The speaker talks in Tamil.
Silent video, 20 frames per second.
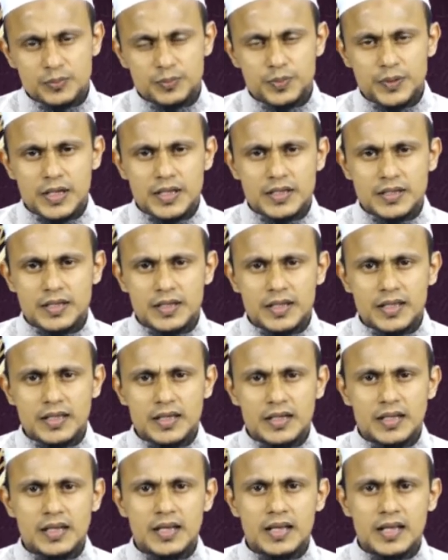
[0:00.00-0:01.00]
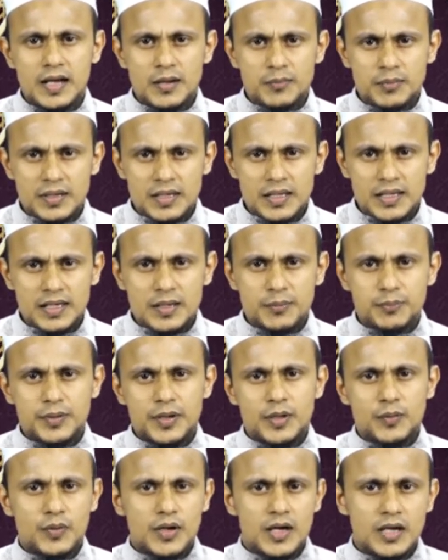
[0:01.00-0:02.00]
பிரச்சனைகள் இல்லாமலே
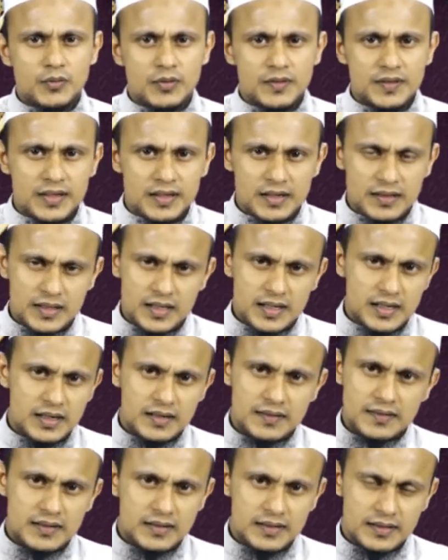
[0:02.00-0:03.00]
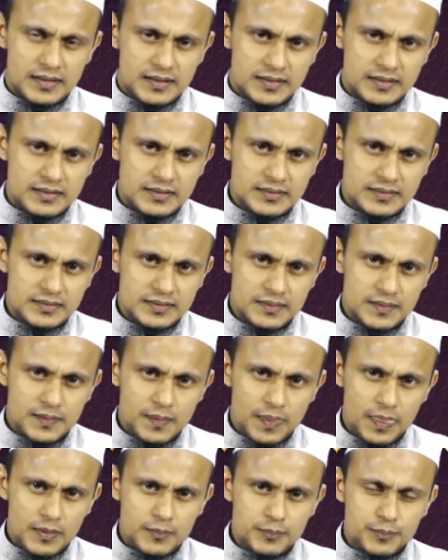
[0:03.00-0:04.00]
எப்படி வாழ்வதென்று கற்றுத்தருகிறான்
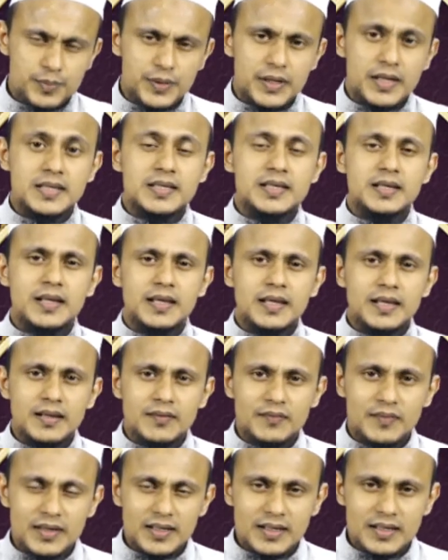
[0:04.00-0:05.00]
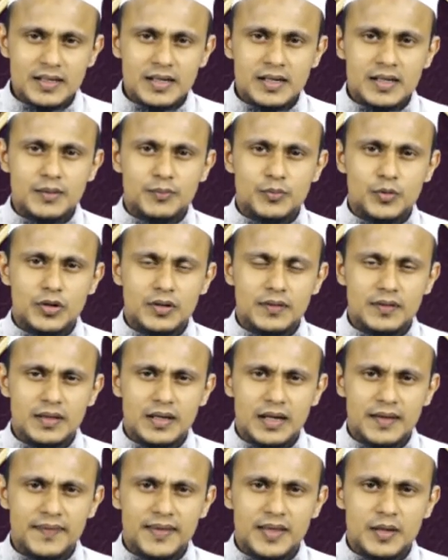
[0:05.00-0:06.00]
பிரச்சனைகள் வருகின்ற பொழுது
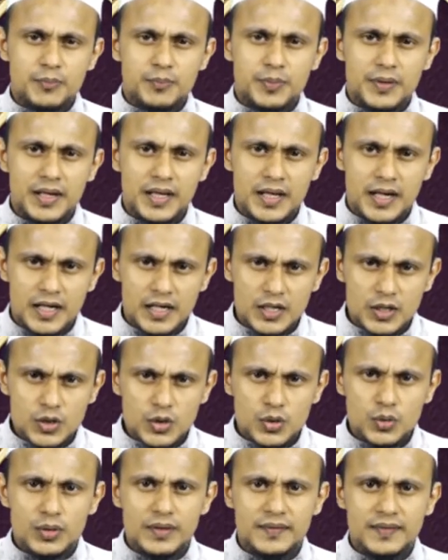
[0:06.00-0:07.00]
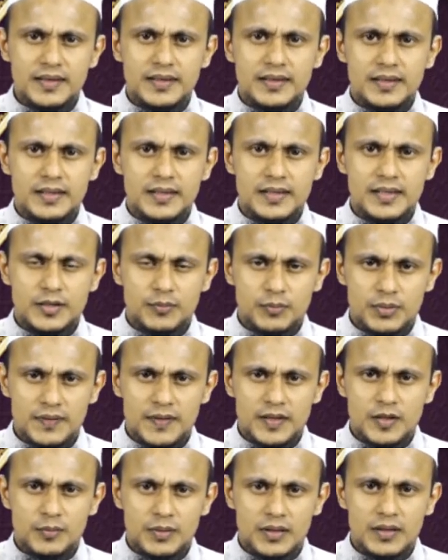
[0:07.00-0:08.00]
அதை எப்படி அணுகுவது
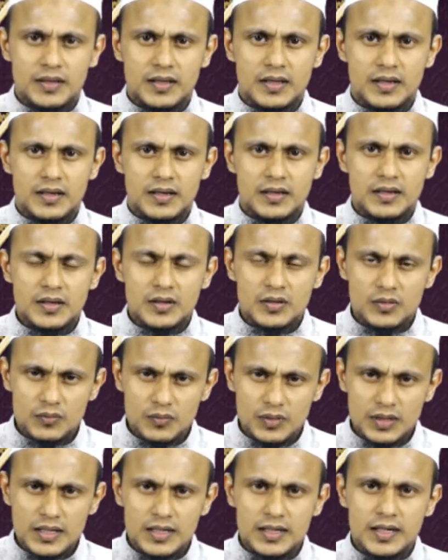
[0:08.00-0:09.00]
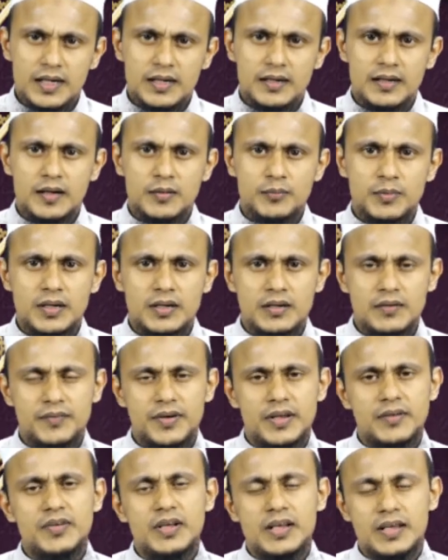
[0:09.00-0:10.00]
என்பதையும் அல்லாஹ் வழிகாட்டாமல்
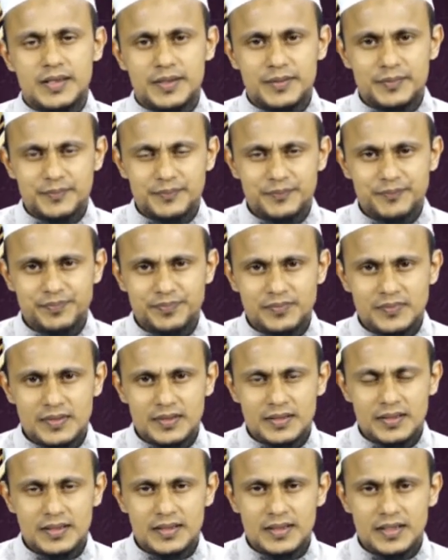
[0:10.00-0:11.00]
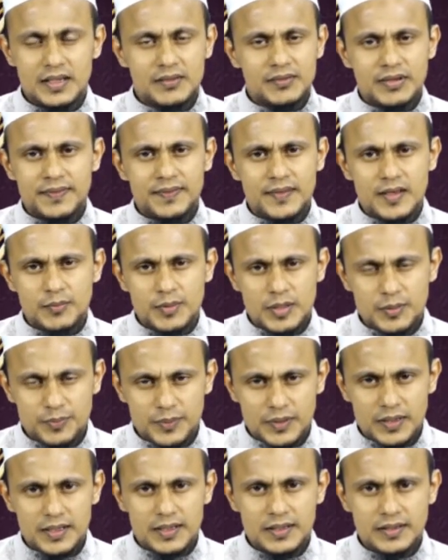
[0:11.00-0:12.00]
விடவில்லை எனவே அந்த
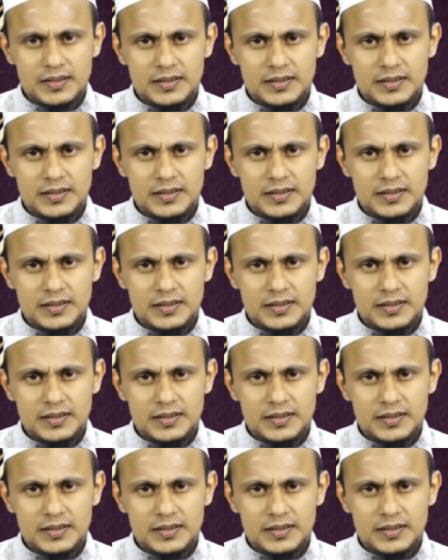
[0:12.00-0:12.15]
அமைப்பிலே